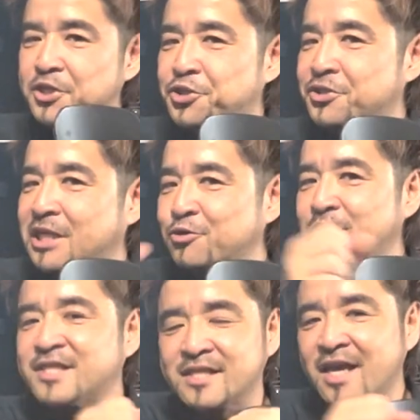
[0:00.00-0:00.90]
駐車場
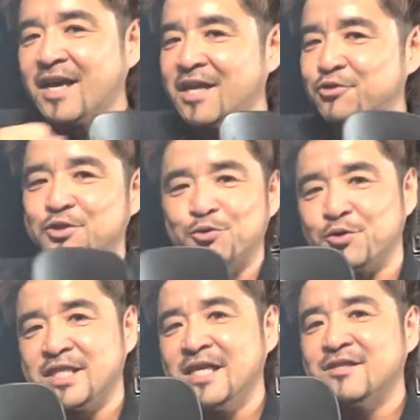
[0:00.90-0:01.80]
で付け替えるっていうこ
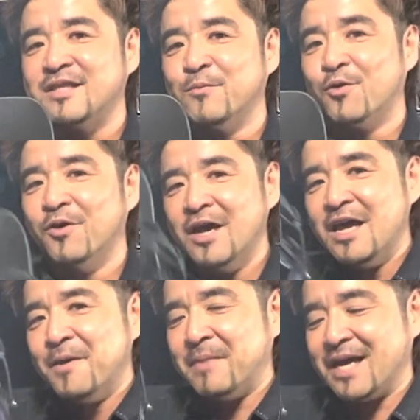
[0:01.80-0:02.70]
とをしなくても
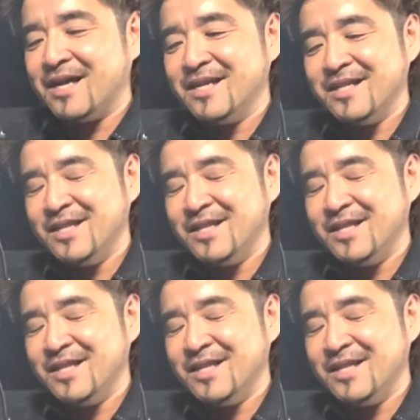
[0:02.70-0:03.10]
まあ、